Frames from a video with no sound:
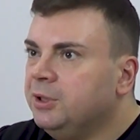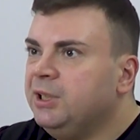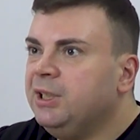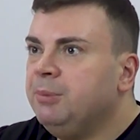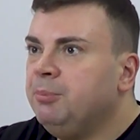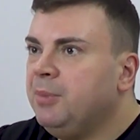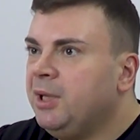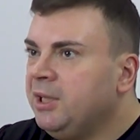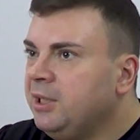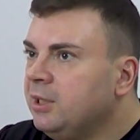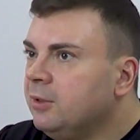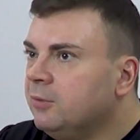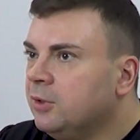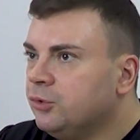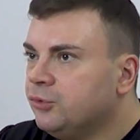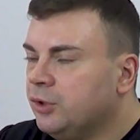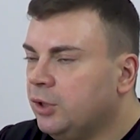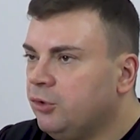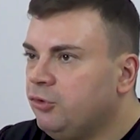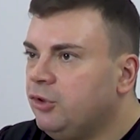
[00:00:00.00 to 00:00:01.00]
не менее
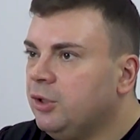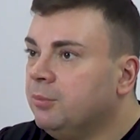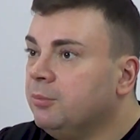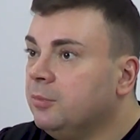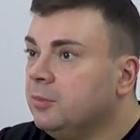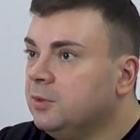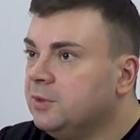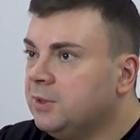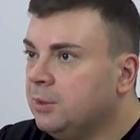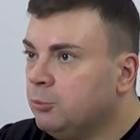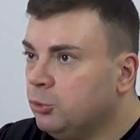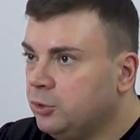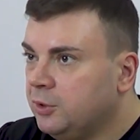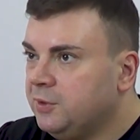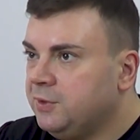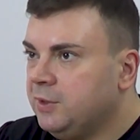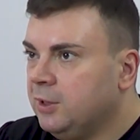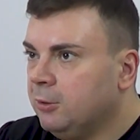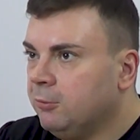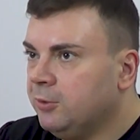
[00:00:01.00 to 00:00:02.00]
важна, чем само
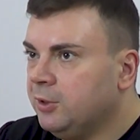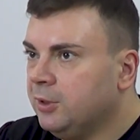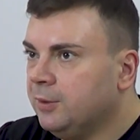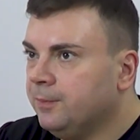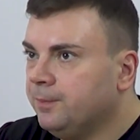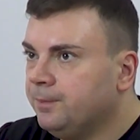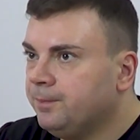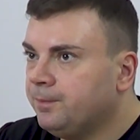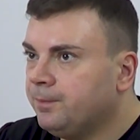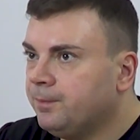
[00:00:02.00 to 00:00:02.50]
тестирование.